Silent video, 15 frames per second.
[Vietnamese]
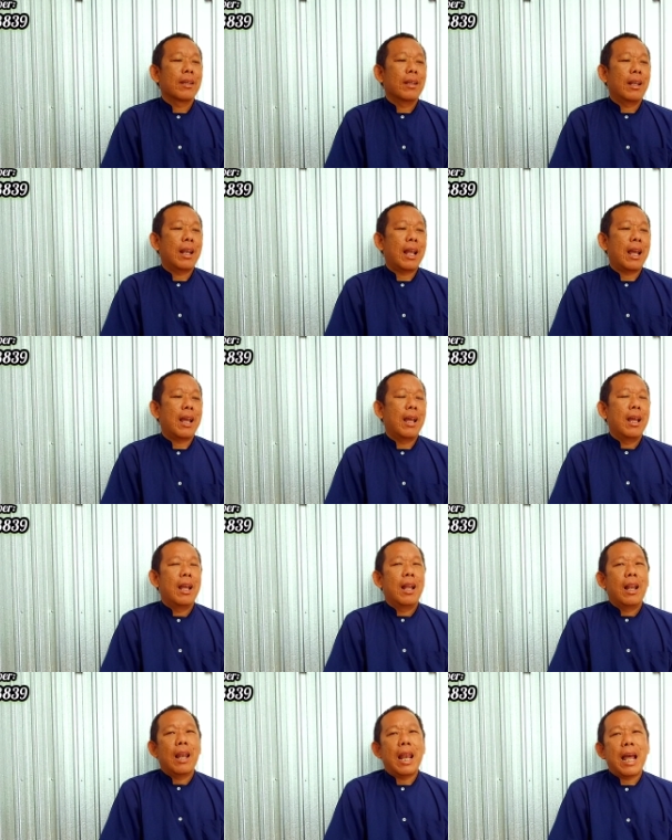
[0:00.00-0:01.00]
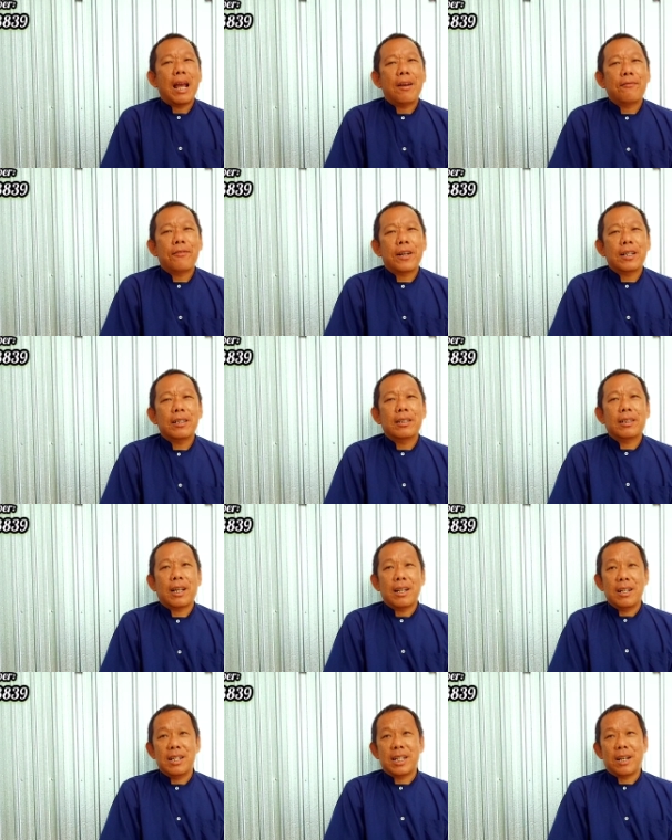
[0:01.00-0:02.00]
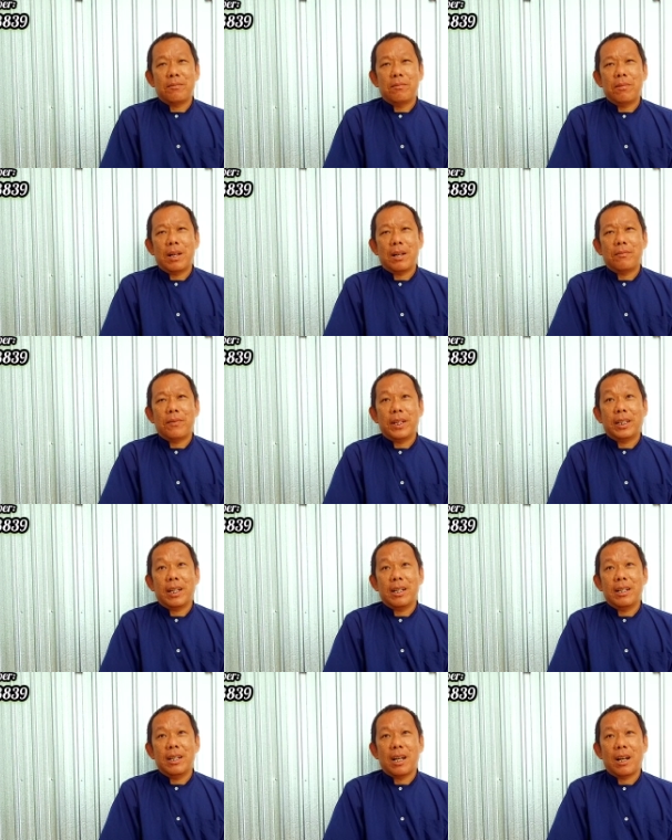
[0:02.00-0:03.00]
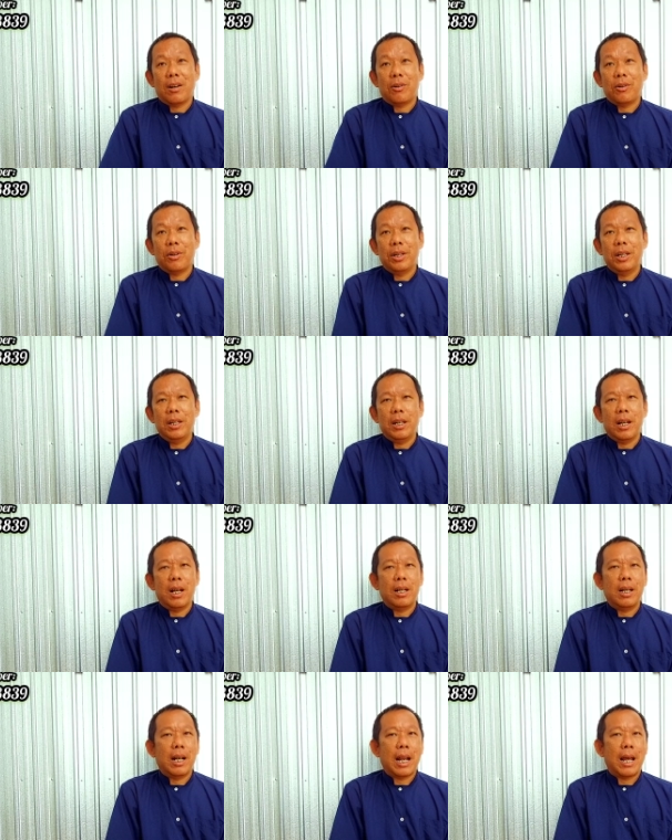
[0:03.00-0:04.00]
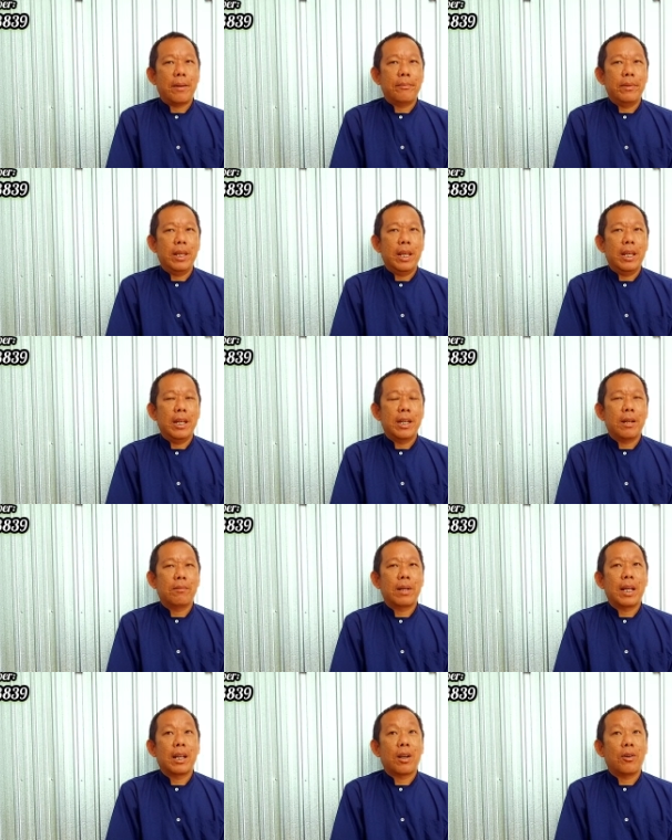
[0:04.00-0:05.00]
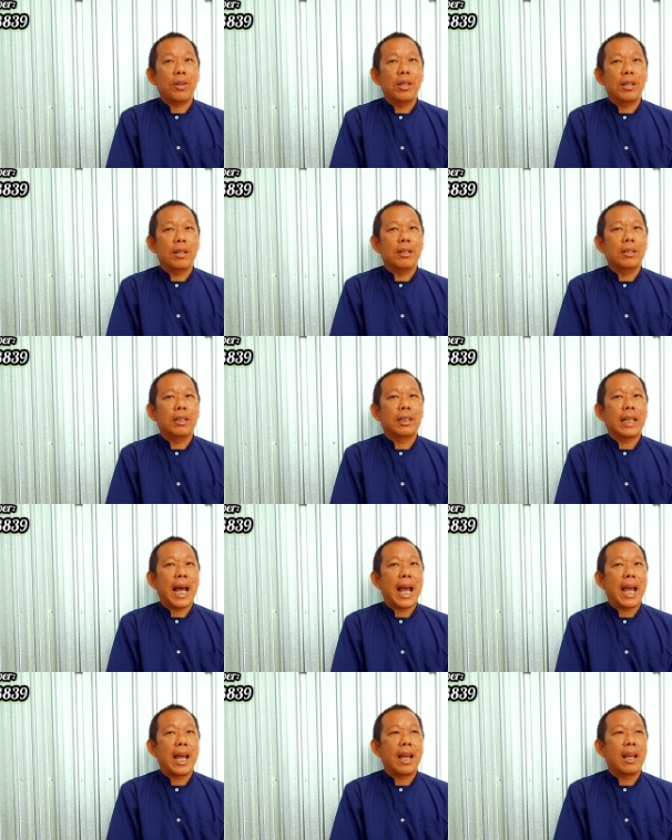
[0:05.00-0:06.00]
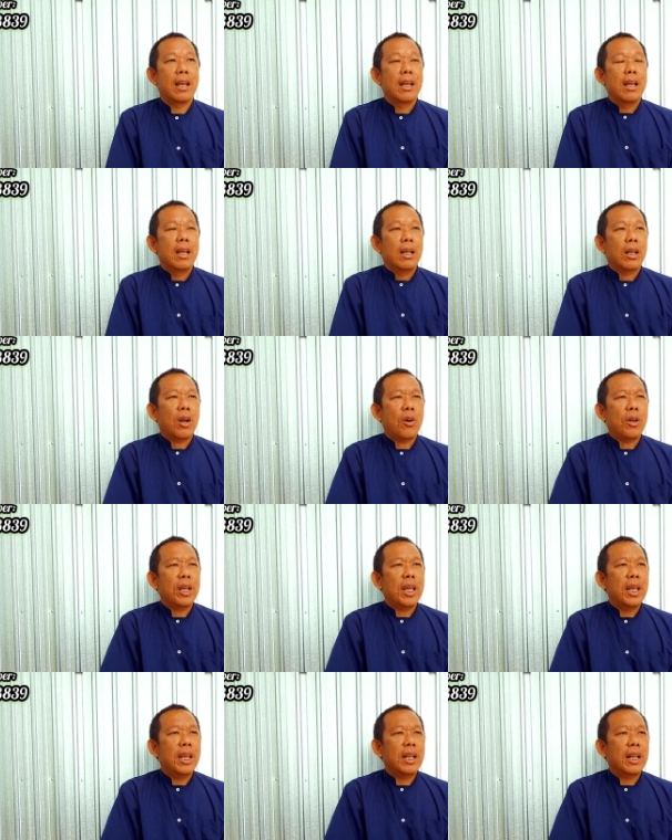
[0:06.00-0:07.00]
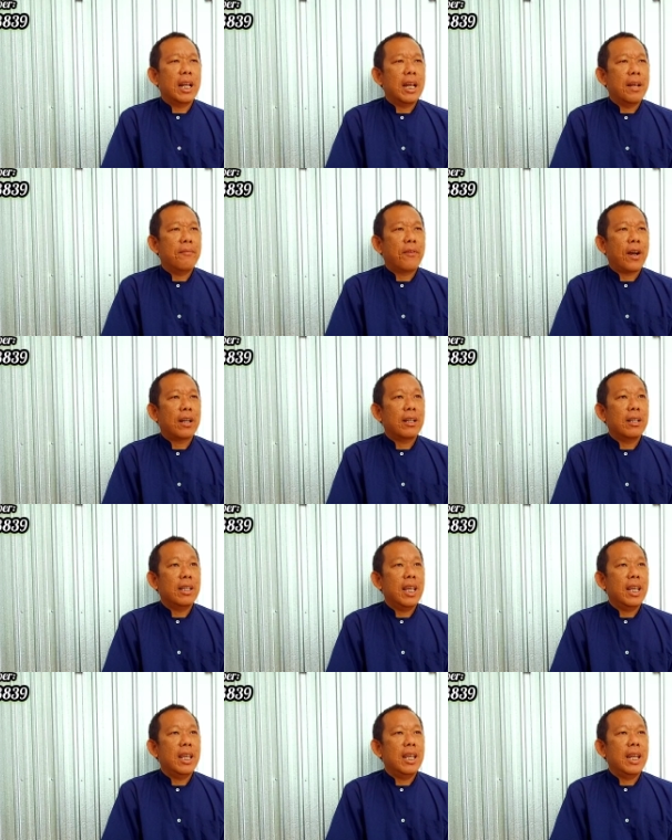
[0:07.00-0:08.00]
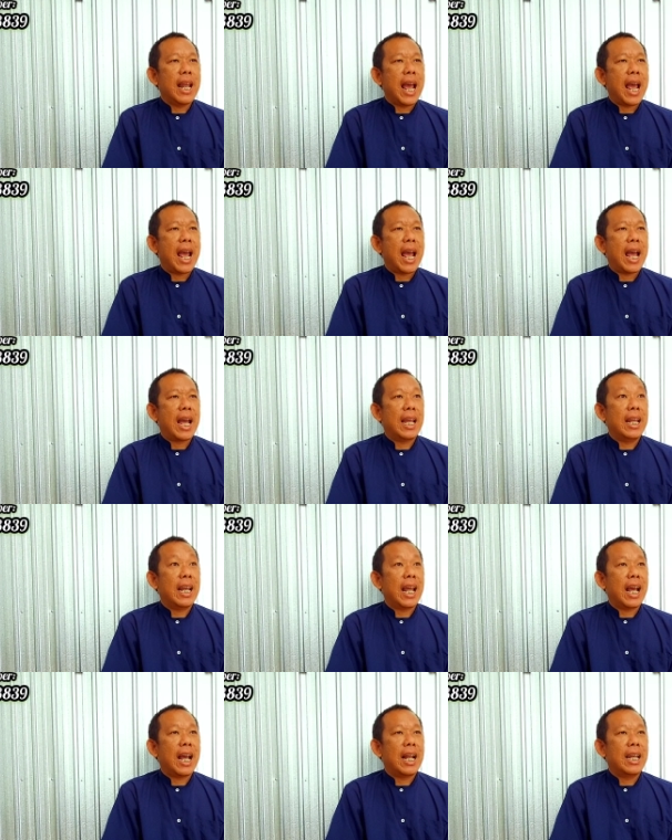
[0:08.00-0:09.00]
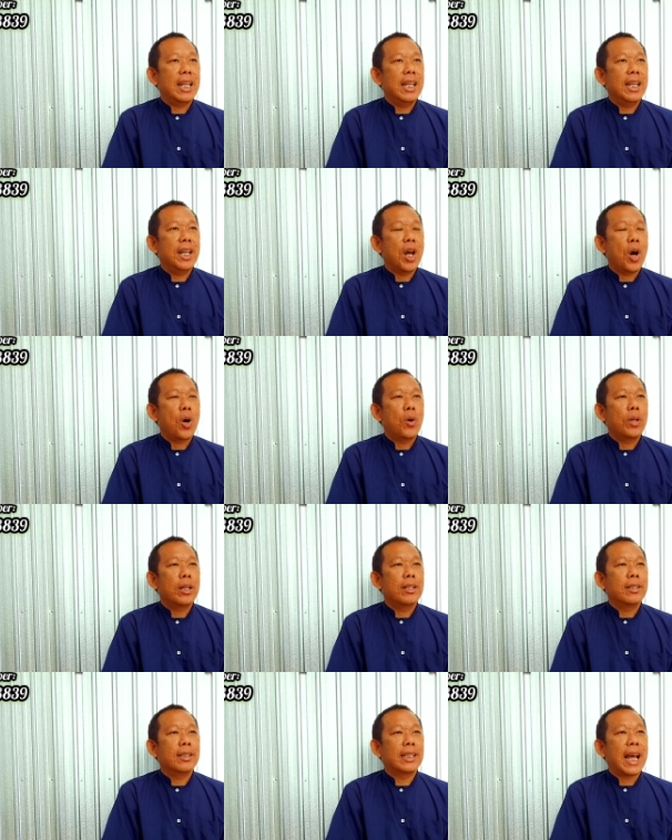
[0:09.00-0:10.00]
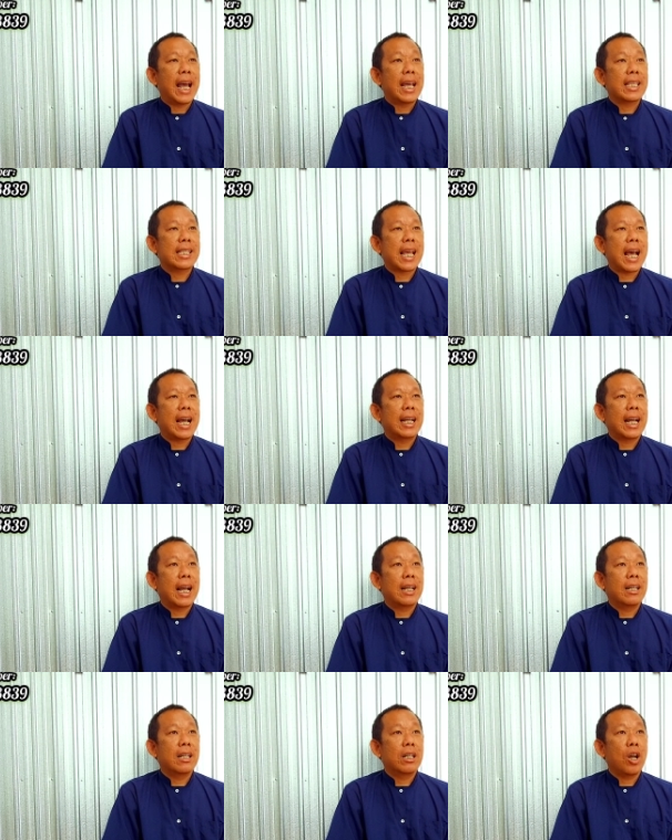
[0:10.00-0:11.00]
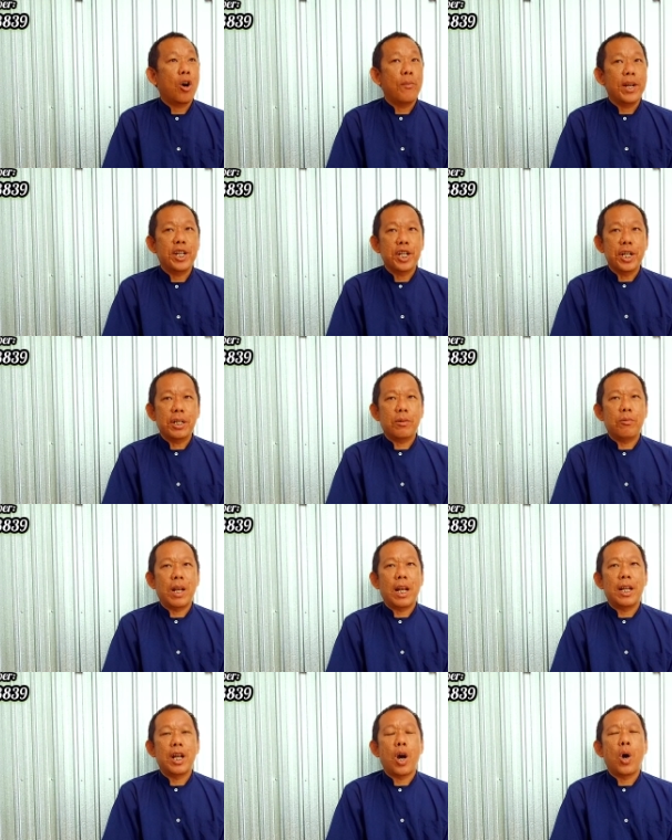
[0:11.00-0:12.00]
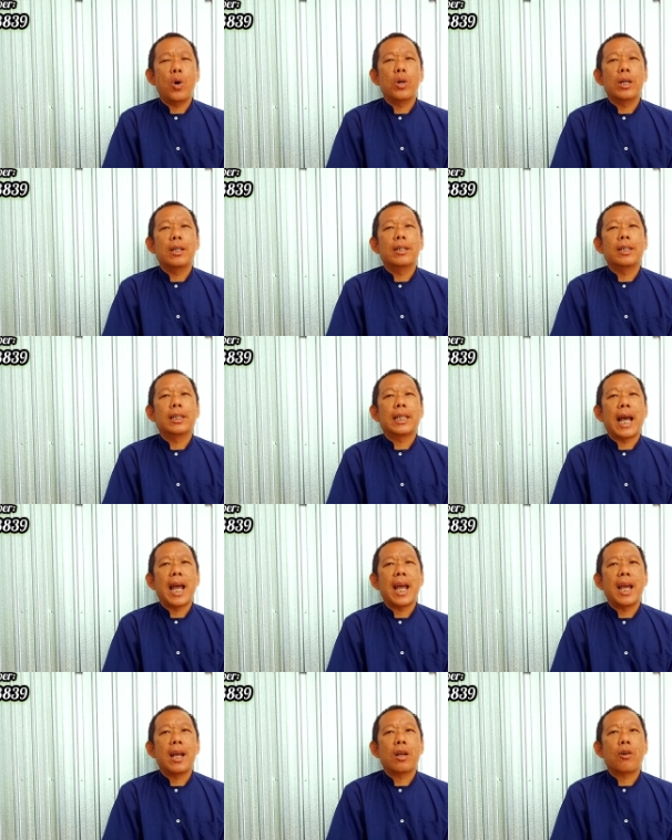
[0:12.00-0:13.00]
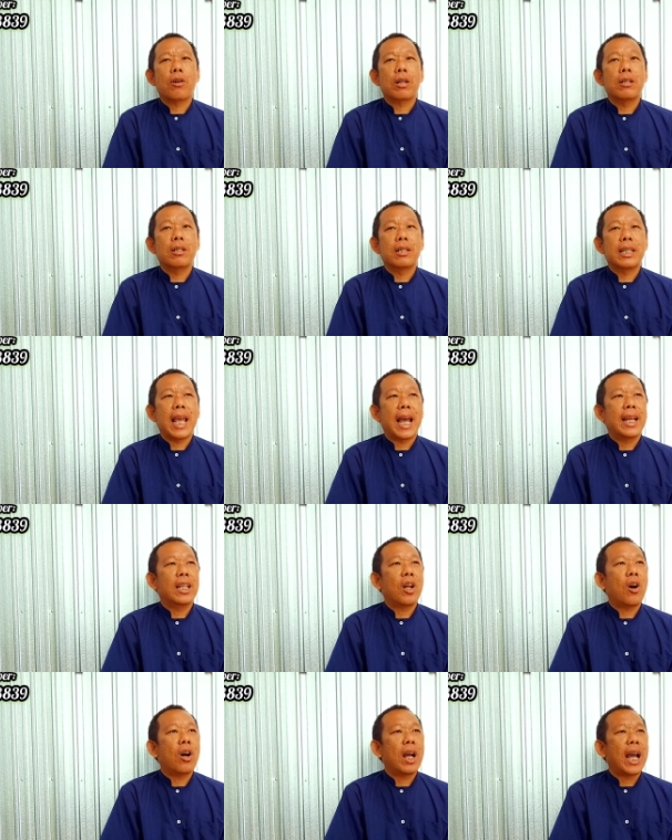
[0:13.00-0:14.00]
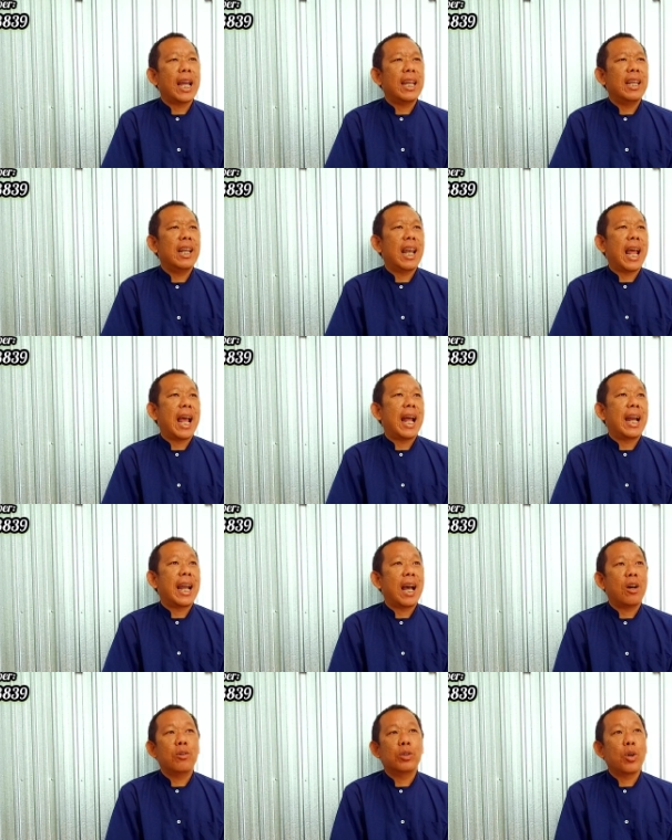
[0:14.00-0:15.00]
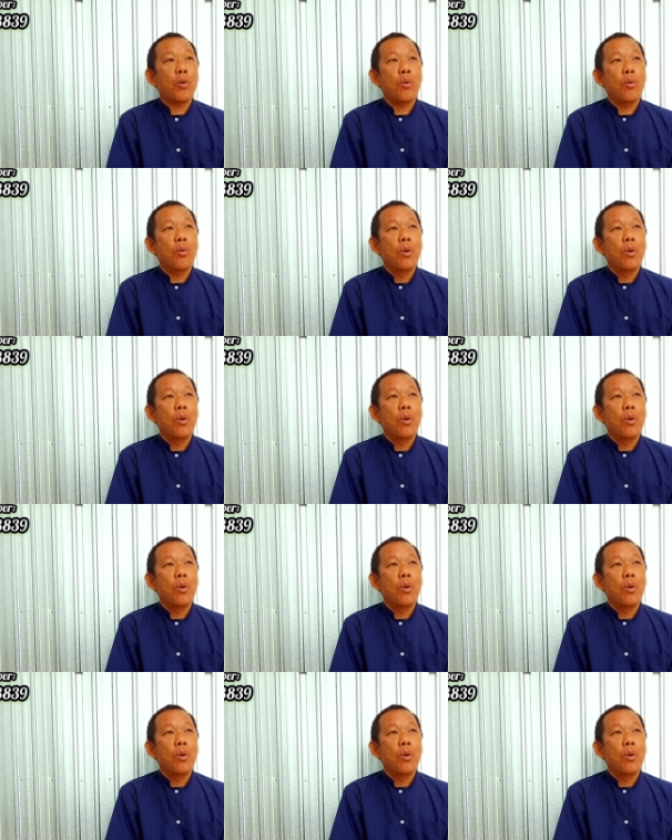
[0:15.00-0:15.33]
là là phật tử trong lòng phải tự hỏi nên làm gì trong cái cõi người ta ngồi yên để niệm phật di đà hay là đi độ người ta xa gần độ mình trước quay lại độ người ta con đường giải thoát ấy là đạo tu